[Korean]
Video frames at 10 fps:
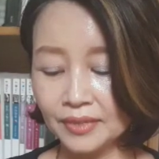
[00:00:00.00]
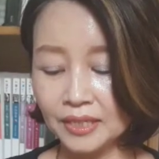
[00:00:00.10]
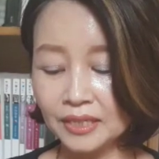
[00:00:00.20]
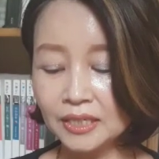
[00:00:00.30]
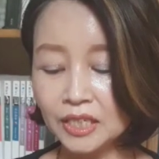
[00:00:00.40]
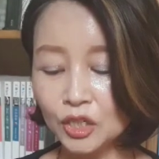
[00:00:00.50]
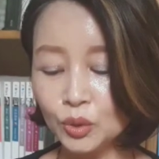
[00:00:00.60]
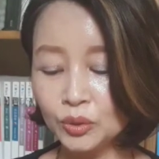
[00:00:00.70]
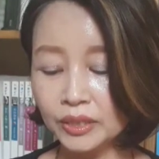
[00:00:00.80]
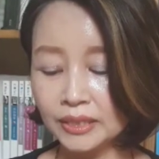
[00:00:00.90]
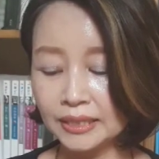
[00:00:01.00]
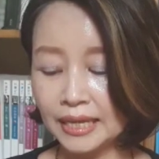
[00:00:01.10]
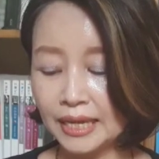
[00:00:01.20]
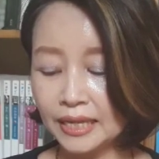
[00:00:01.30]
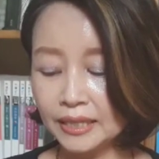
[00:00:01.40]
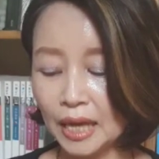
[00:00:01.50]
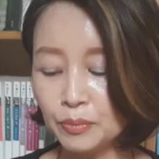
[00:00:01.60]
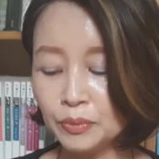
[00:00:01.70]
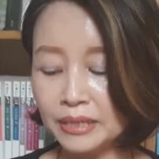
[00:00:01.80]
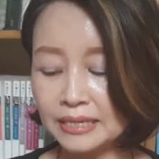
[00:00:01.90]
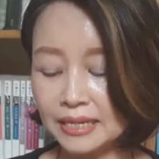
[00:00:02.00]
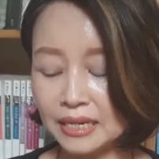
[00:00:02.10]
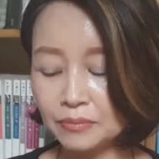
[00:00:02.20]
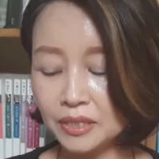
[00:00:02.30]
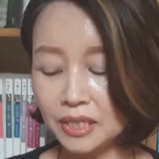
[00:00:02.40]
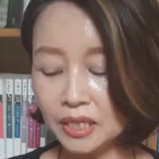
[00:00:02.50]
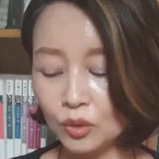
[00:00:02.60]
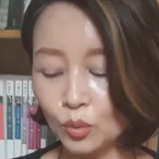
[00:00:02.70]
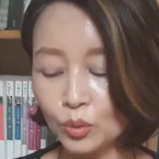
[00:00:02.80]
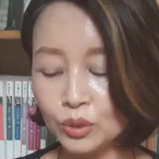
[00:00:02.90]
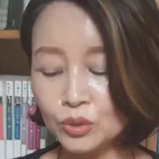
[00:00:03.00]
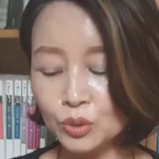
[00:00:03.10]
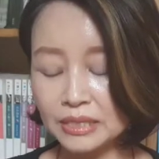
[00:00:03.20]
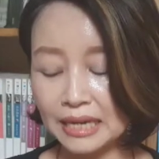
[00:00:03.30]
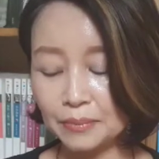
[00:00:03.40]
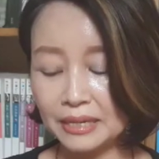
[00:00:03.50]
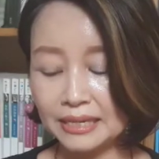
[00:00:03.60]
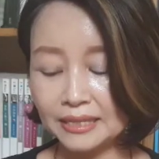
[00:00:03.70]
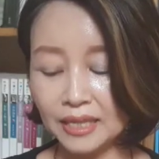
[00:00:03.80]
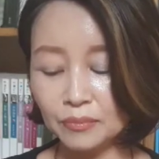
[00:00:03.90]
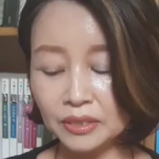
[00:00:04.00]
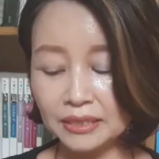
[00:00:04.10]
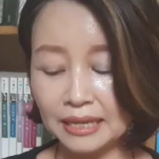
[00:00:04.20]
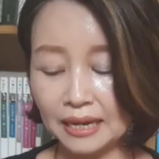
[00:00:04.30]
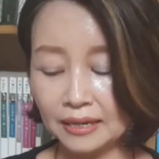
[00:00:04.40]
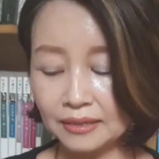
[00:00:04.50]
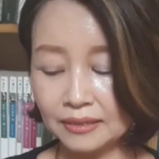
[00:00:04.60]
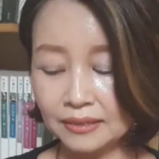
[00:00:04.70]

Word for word: 그 이유는 대부분의 사람들이 오른손잡이이기 때문이다.